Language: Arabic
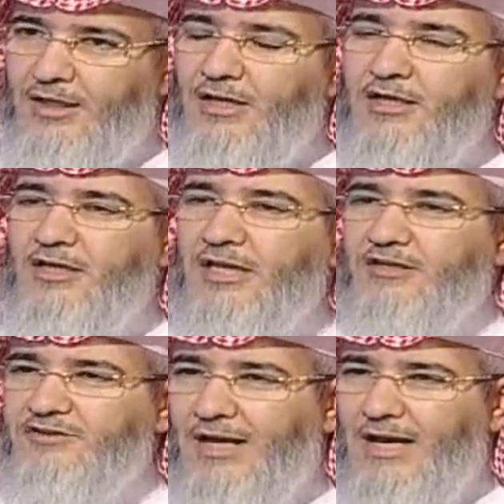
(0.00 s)
اللي أيه. هي
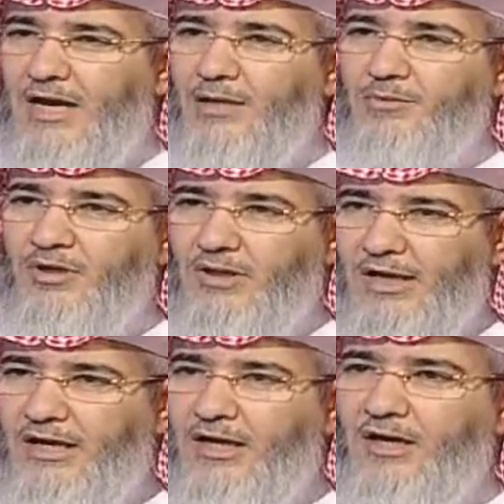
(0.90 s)
الاكتئاب
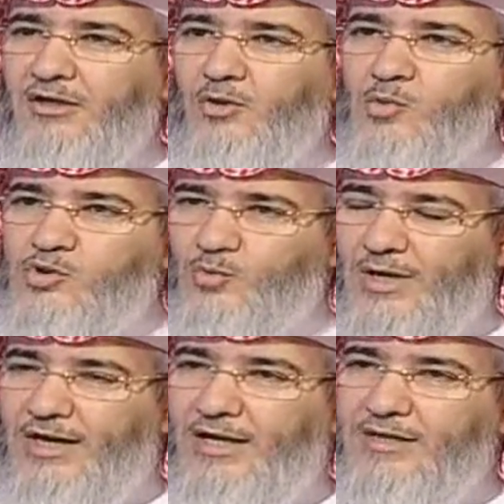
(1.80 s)
القلق
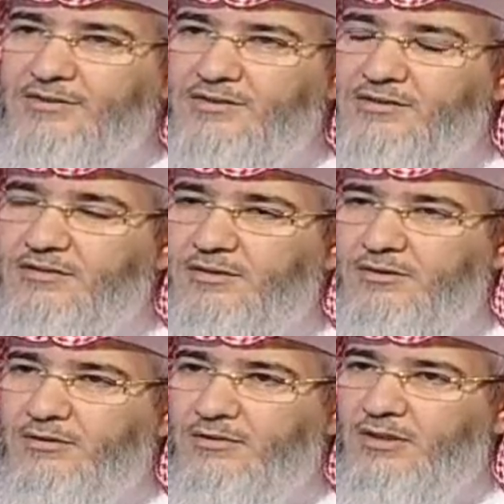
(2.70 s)
الوسواس
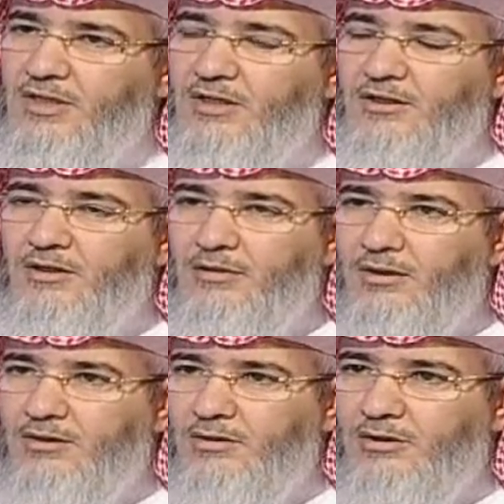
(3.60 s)
آآ آه،
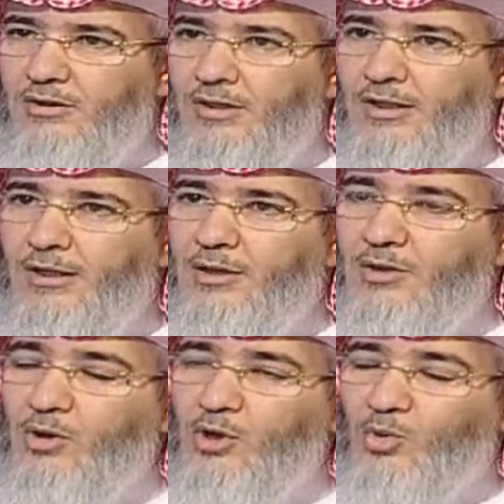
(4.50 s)
آآ آه،
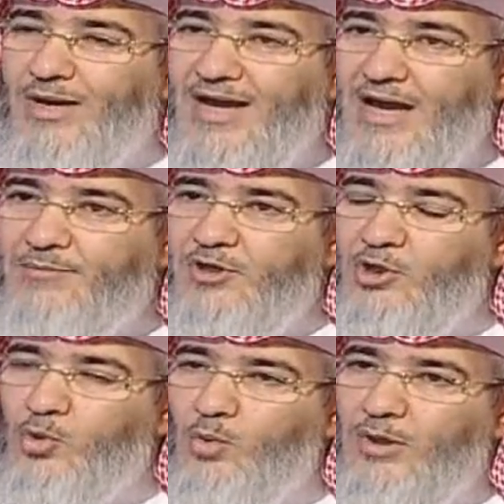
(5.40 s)
آآ آه، الرهاب
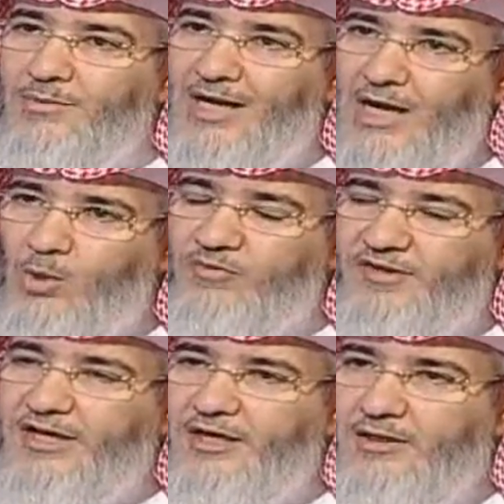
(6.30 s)
اللي هو المخاوف غير